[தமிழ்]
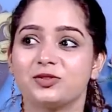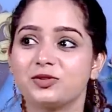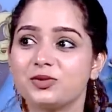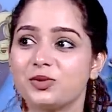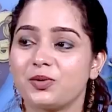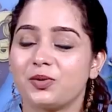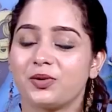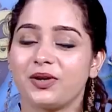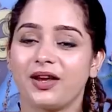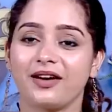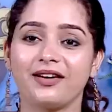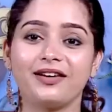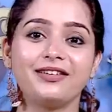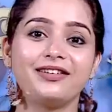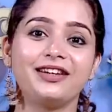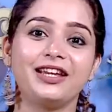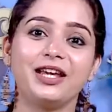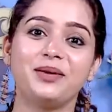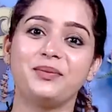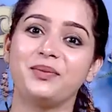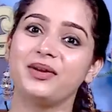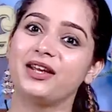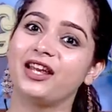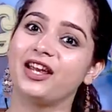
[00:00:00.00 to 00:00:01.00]
ஸோ எங்கள்
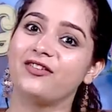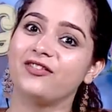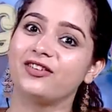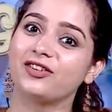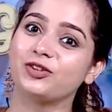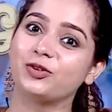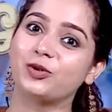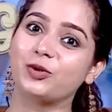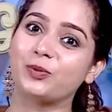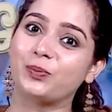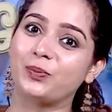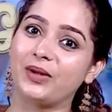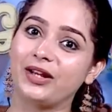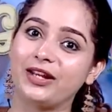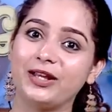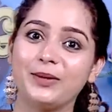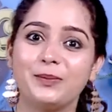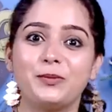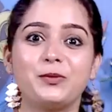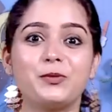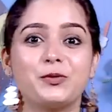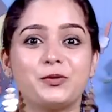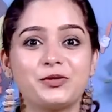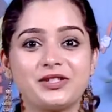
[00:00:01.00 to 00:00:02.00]
டீமுக்கே வந்து ஒரு பெரிய
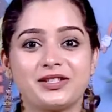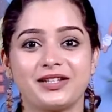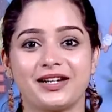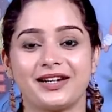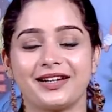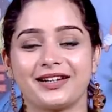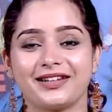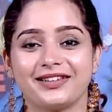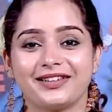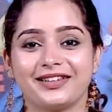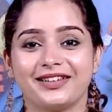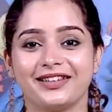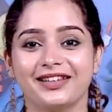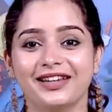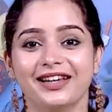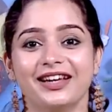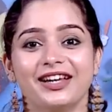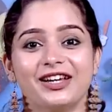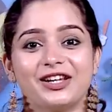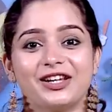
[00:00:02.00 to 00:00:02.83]
பூஸ்டாக இருந்தது